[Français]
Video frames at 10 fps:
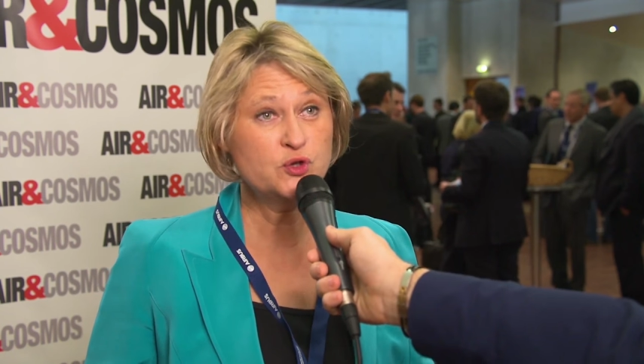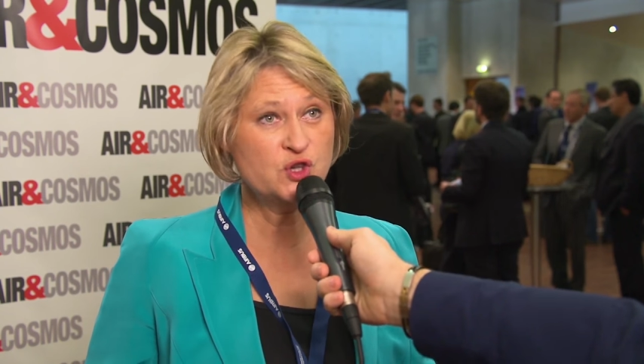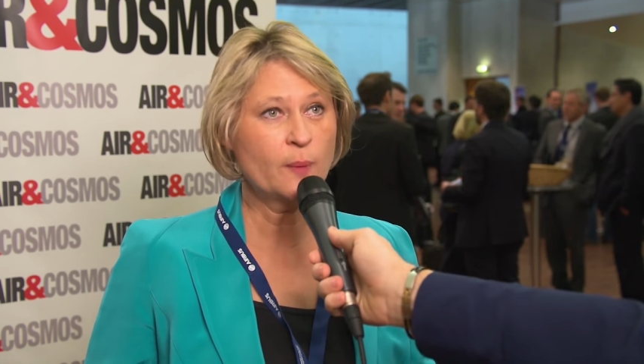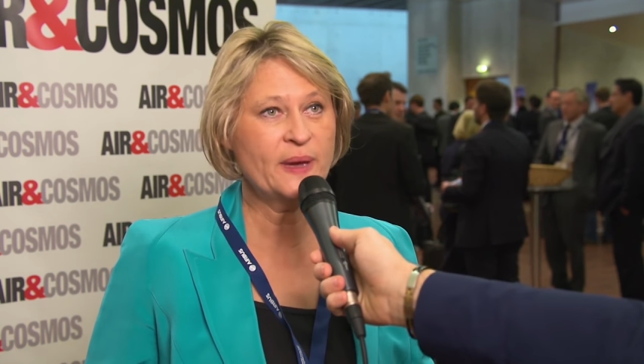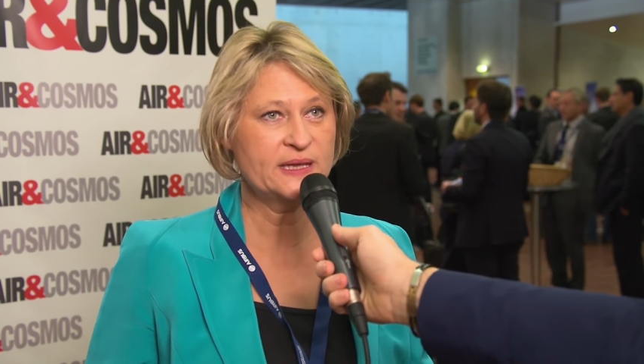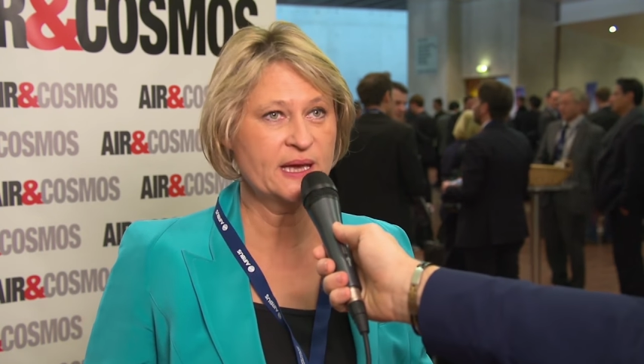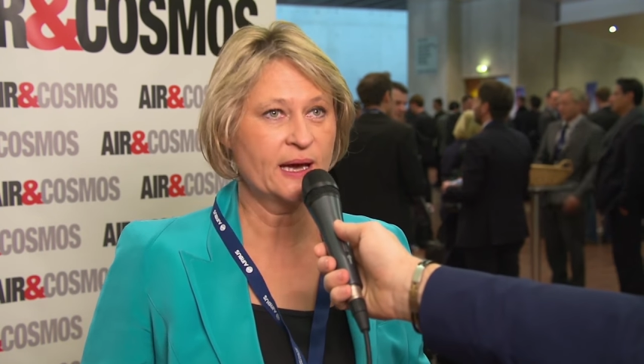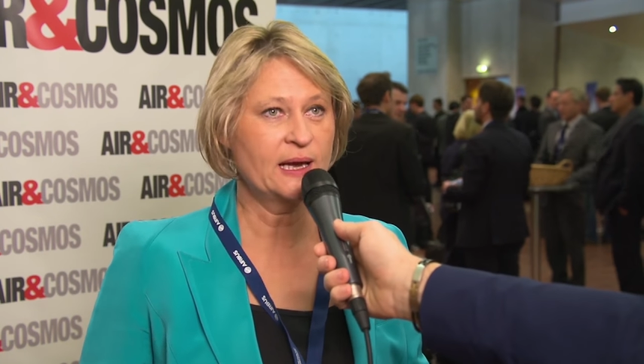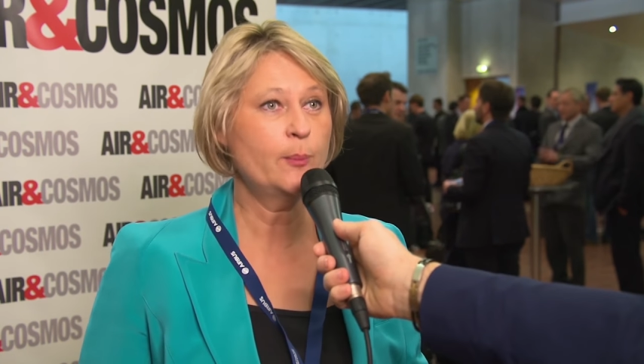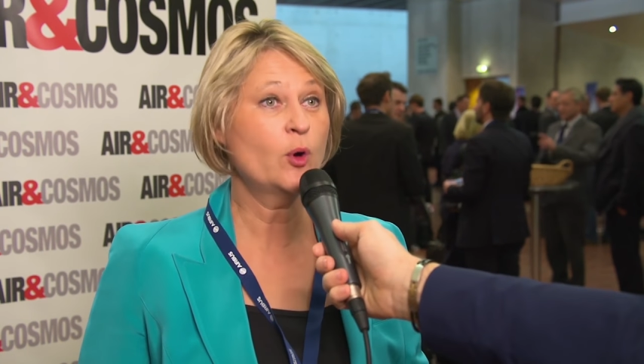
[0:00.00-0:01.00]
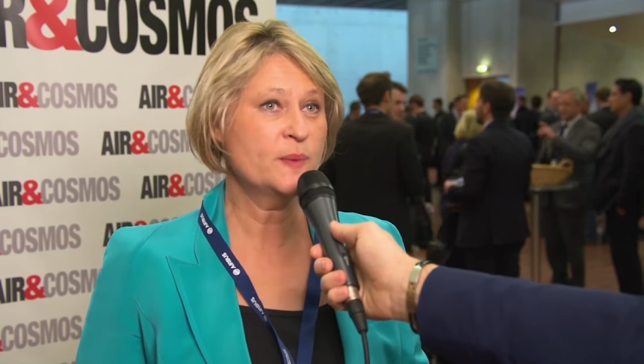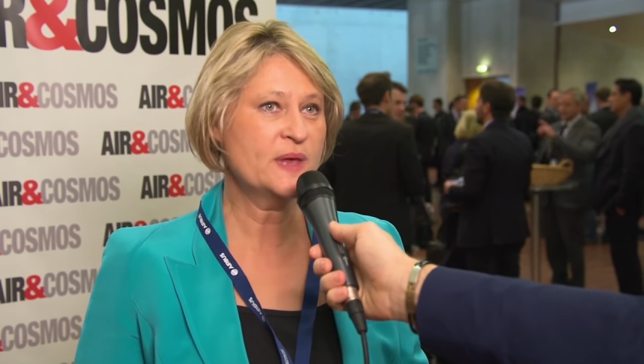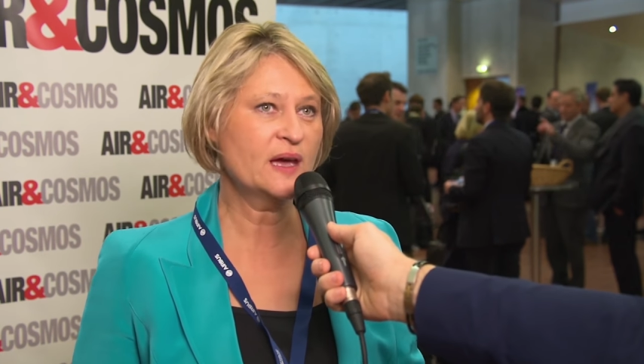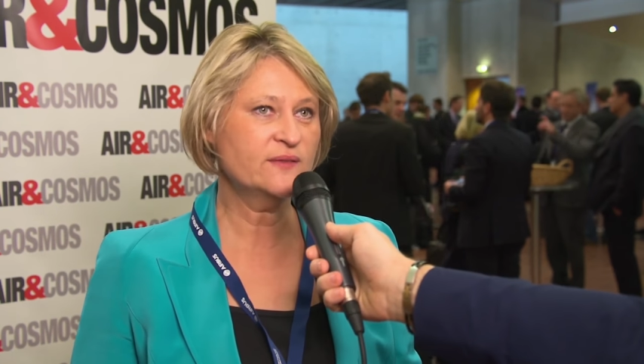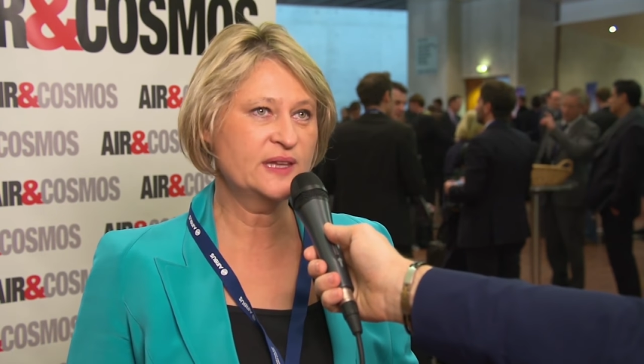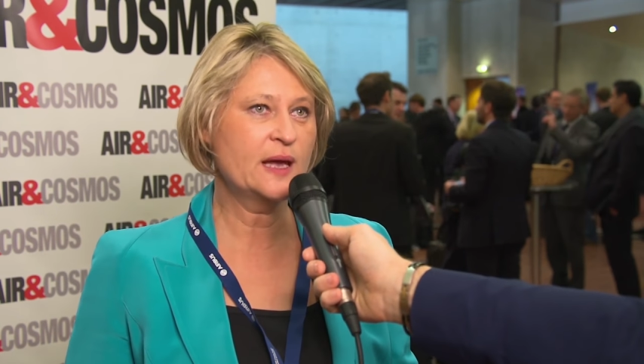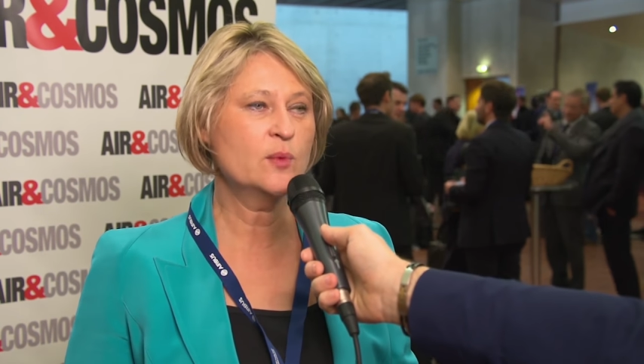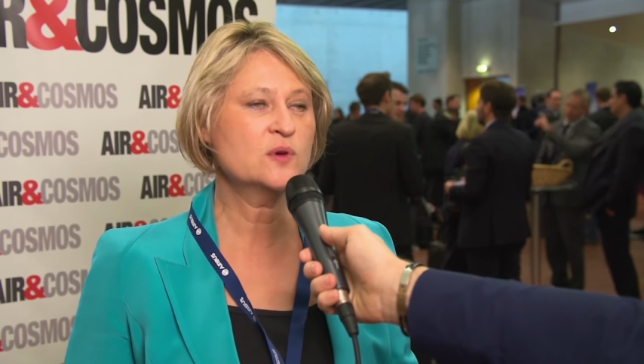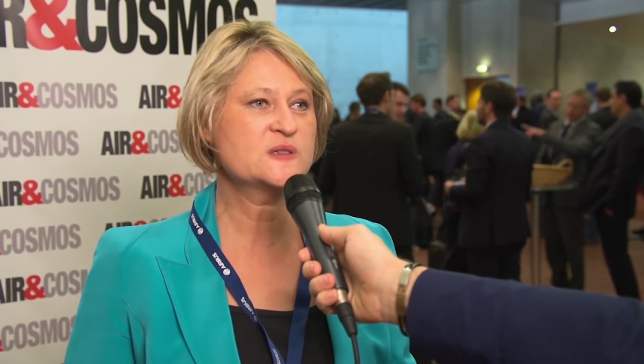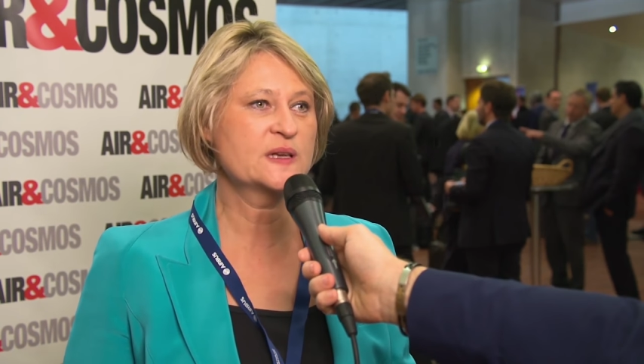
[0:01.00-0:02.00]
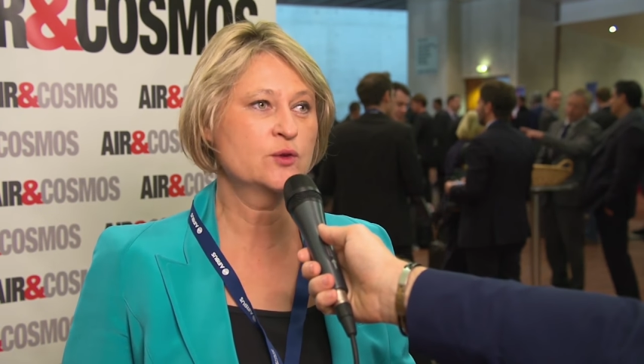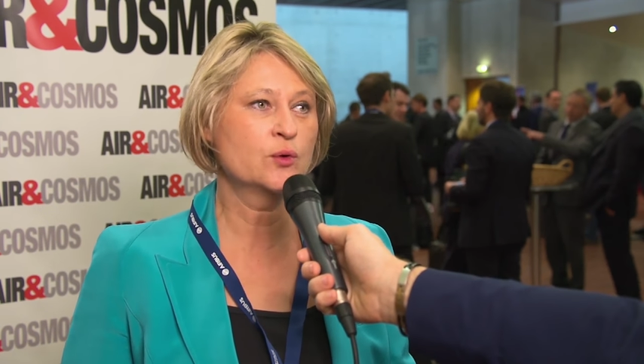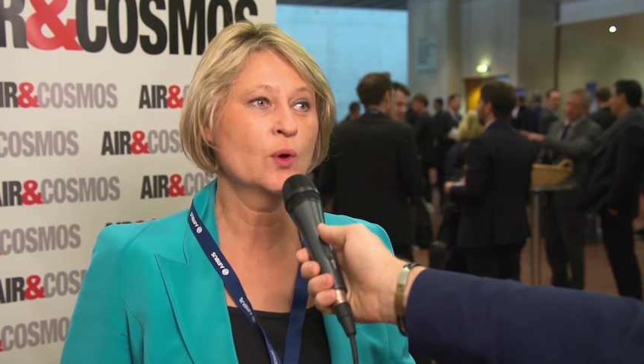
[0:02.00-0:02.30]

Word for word: plusieurs manières. La première, évidemment, c'est